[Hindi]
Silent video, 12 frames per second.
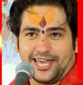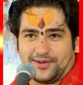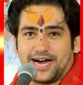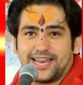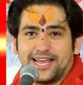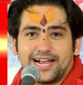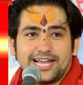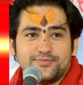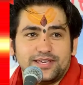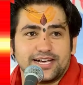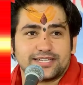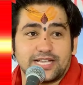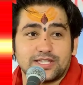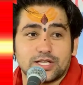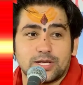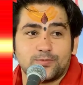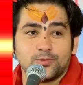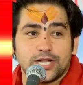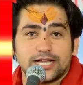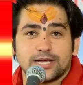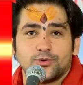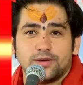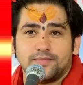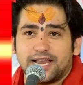एक बार एक आदमी एक संत से पूछ रहा
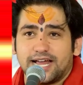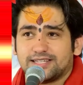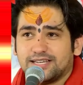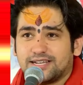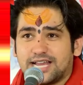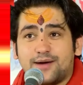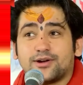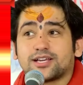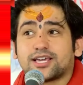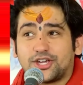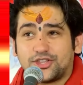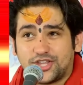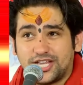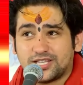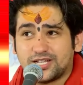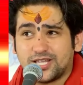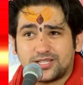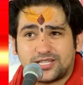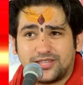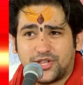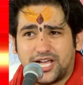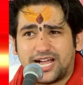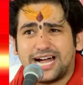था बोले महाराज जी रावण के कितने सिर थे संत ने